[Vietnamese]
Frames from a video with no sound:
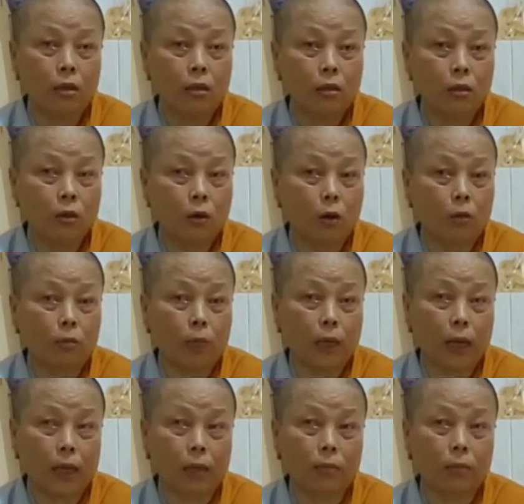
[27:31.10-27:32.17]
chứ còn mà
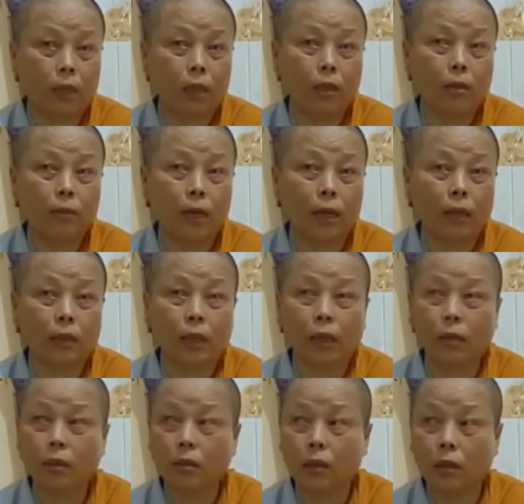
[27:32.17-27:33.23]
hành mà đi mà lang
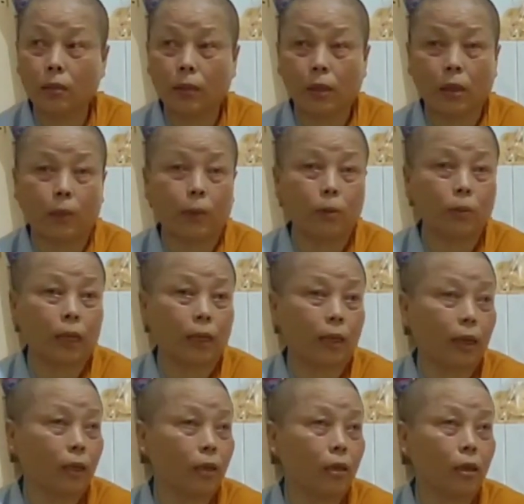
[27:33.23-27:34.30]
thang lứa thứ mà nhập ông thầy
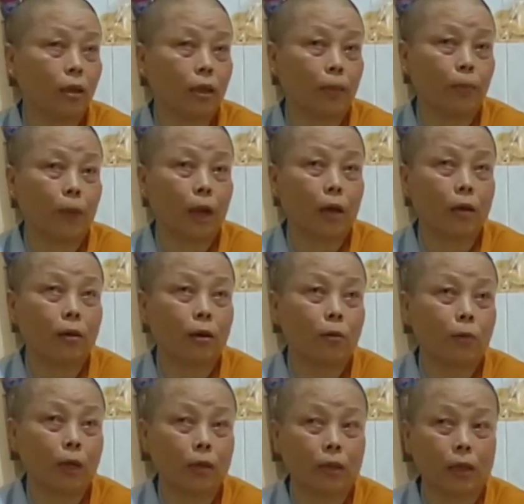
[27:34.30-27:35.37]
này, nhập bà
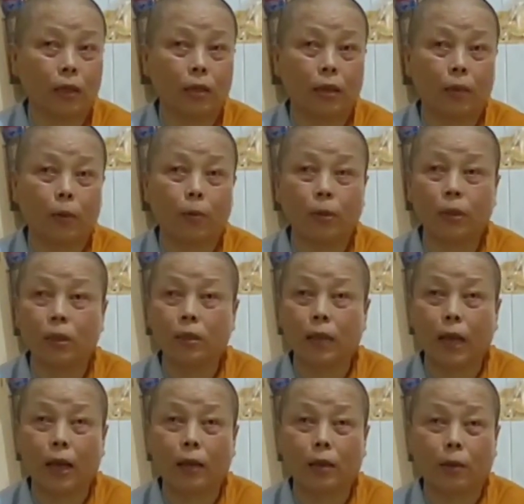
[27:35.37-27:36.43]
ông Phật này, nhập ông Phật Thích
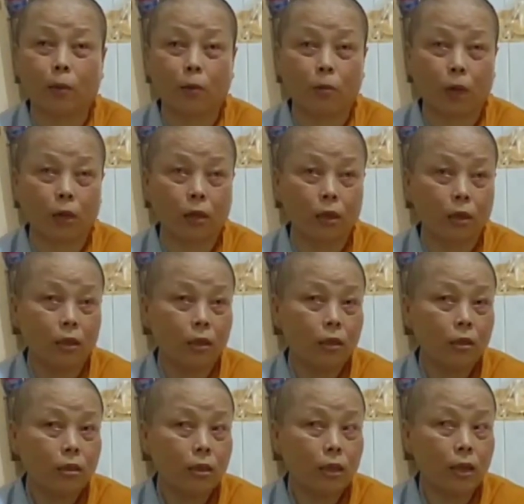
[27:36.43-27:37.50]
Ca, nhập ông Phật
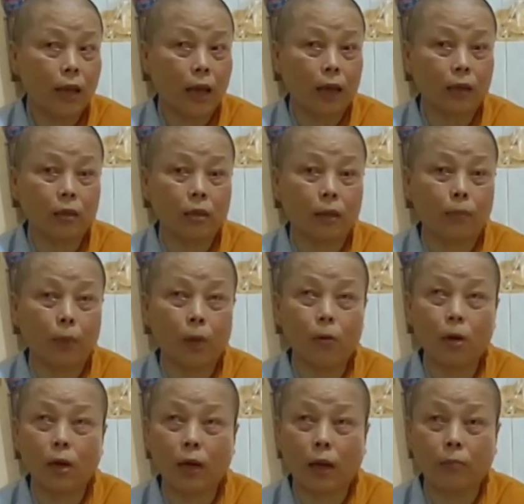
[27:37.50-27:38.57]
Di Lạc, rồi nhập mẹ
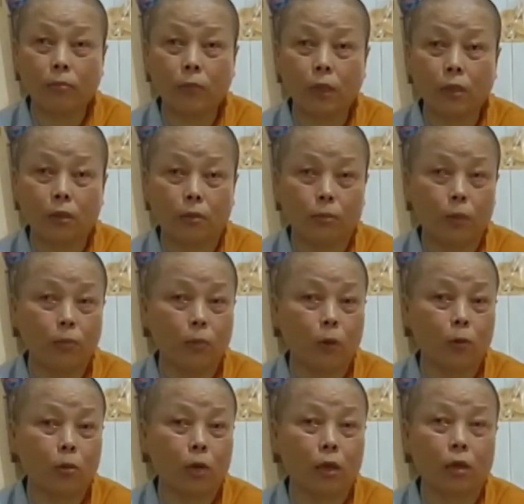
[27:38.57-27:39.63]
Quan Âm gì tùm lum
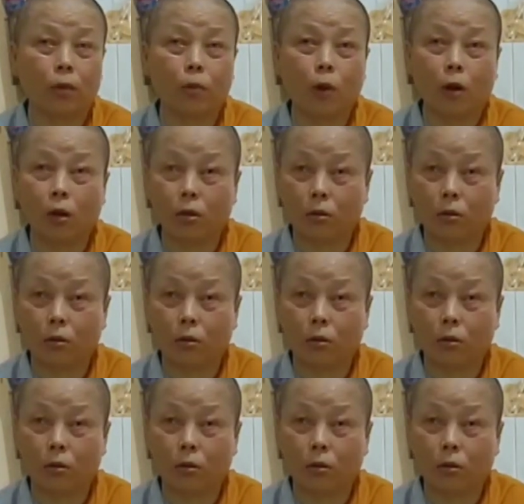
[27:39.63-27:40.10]
hột giờ không có.